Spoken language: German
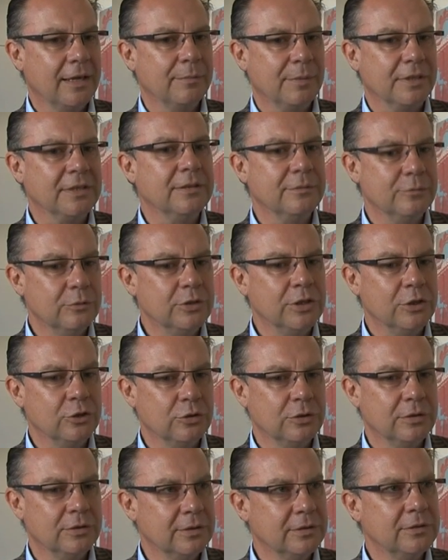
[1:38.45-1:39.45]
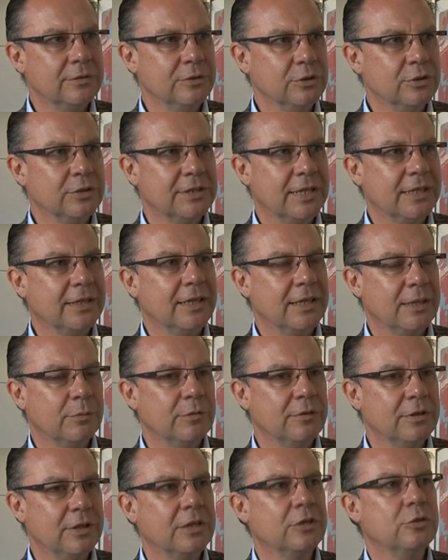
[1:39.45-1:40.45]
Ich meine, sie wurde schon zwischenzeitlich
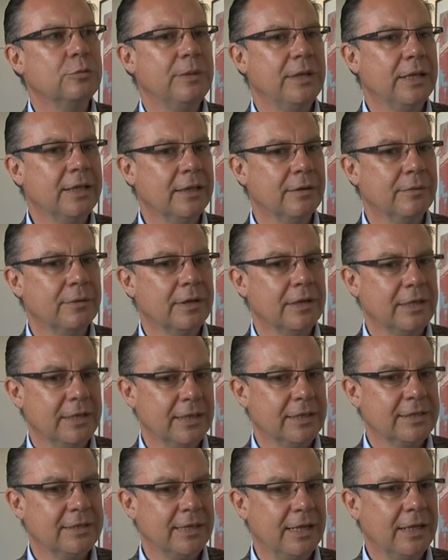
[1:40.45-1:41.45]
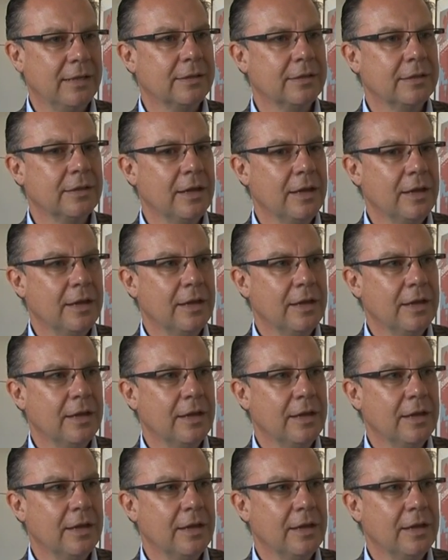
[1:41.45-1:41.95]
immer wieder gespielt, aber eher selten.